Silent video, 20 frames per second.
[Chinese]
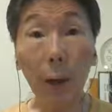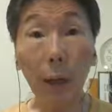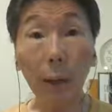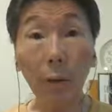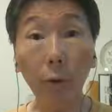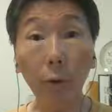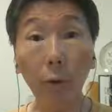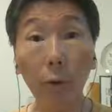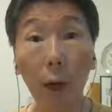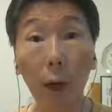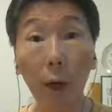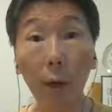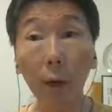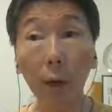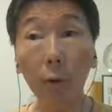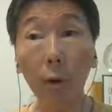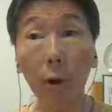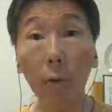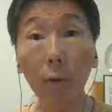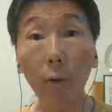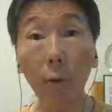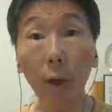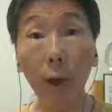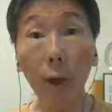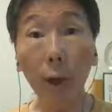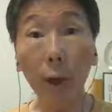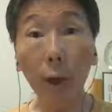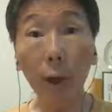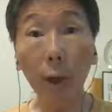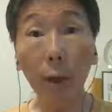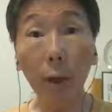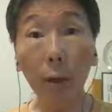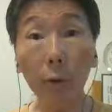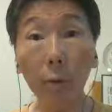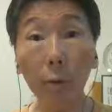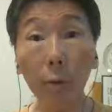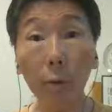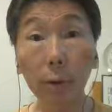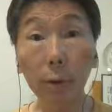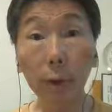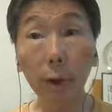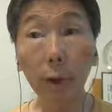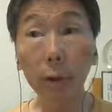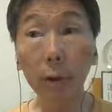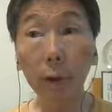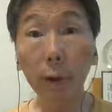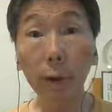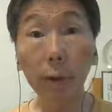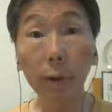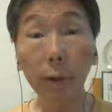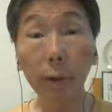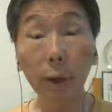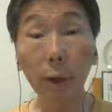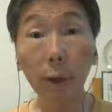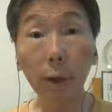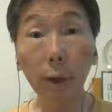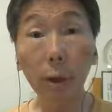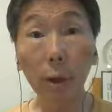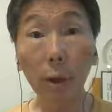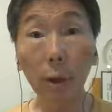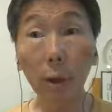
八军团的同一个车型的车，